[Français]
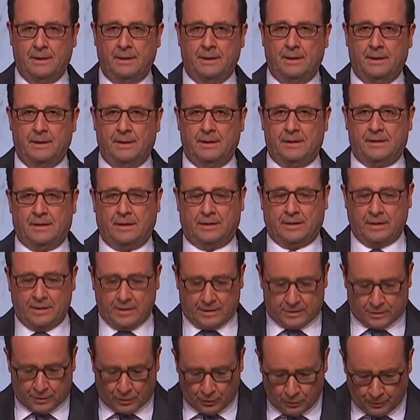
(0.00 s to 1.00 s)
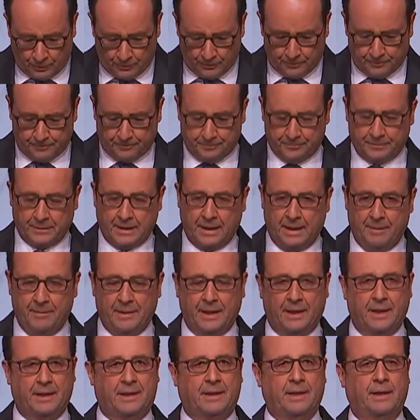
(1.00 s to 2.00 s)
Cette élection
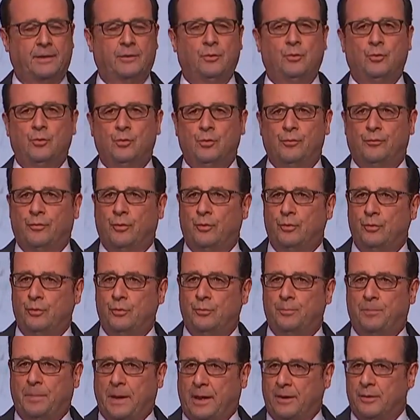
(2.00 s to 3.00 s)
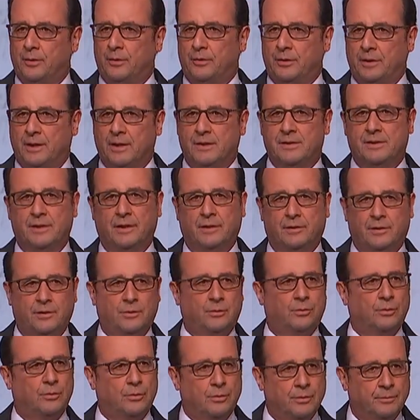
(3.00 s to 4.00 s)
américaine ouvre une période
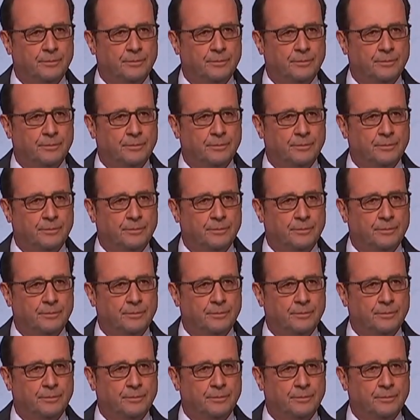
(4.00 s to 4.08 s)
d'incertitude.